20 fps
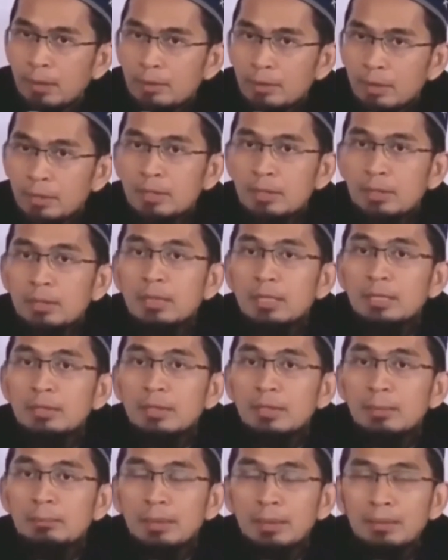Tadi
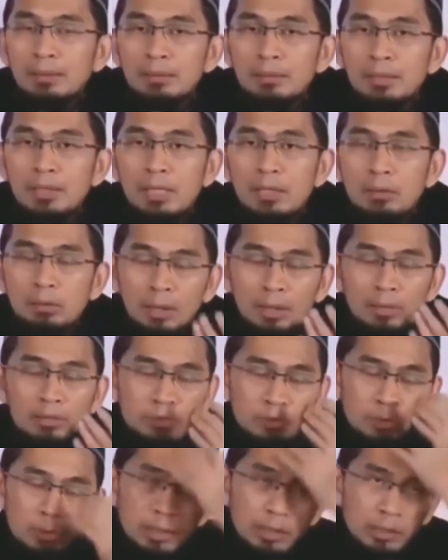kita berhenti di
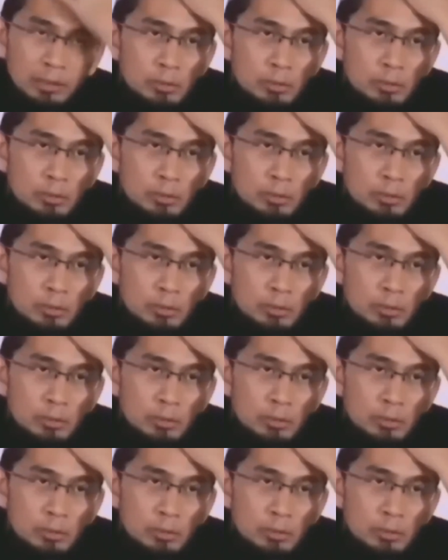Quran surah